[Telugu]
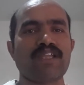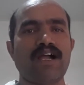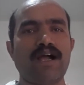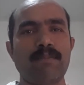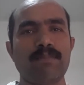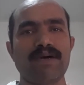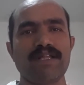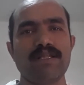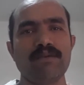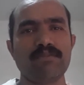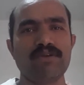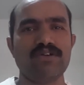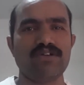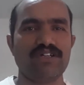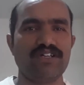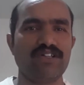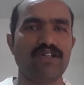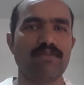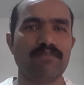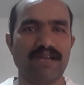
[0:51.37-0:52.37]
ఆ పదంలో
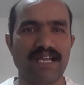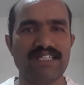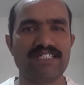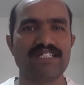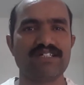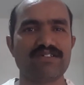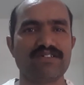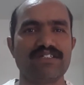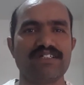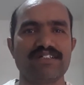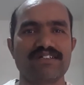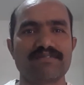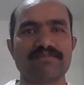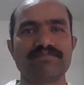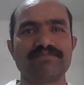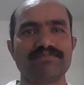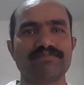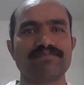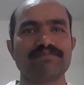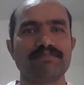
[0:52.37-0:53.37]
ఏదో మ్యాజిక్ ఉంది
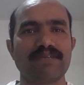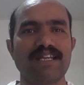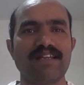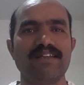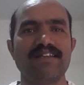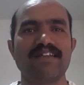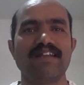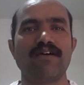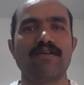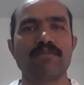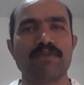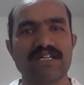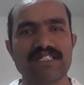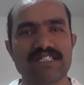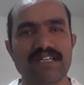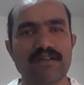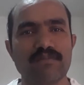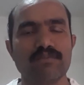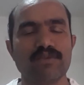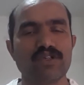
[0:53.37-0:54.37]
మనల్ని నేను
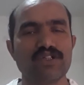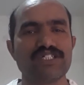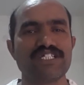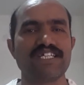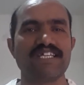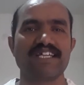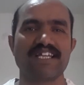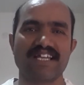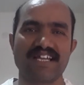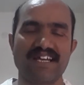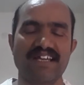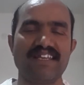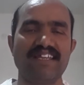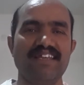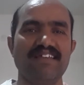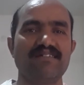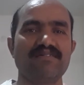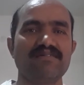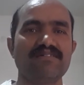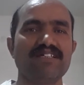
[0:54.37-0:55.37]
అమ్మాసాలు మోసి కని
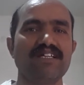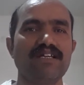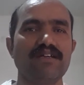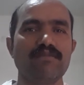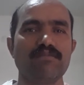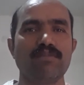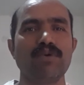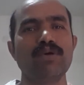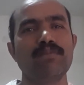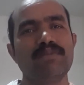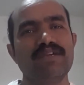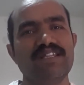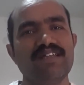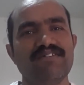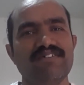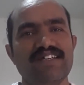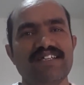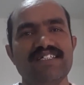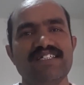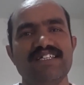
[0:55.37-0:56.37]
భూమి మీద
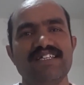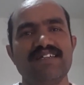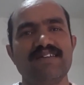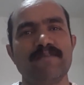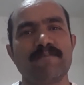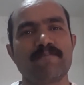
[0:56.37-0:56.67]
వేసి